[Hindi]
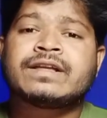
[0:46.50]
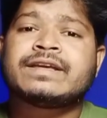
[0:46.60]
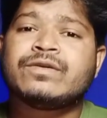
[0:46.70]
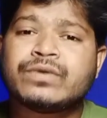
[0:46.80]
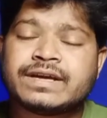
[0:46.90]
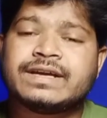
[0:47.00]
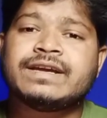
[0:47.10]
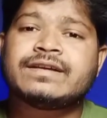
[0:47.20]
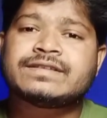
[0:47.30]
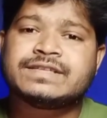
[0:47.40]
क्योंकि
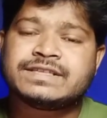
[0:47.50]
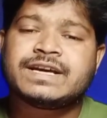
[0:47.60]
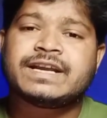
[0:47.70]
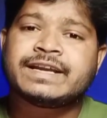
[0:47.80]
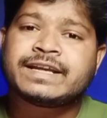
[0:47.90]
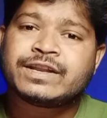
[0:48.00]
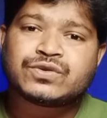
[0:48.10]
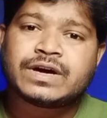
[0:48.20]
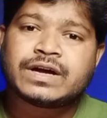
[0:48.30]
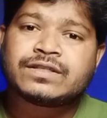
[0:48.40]
सी टी आर इंक्रीज
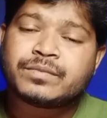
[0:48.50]
होगा